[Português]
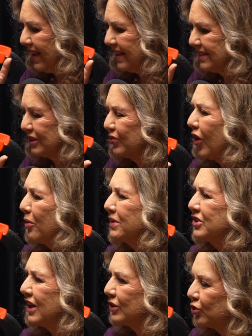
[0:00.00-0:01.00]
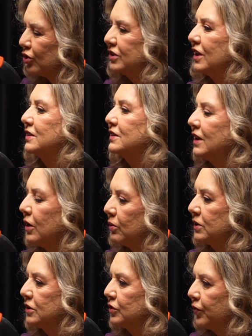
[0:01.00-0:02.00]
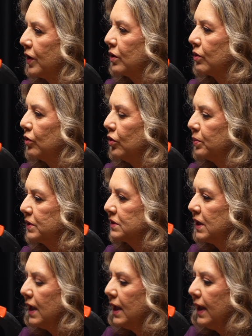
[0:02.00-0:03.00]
essas formas de associação, esses fã-clubes,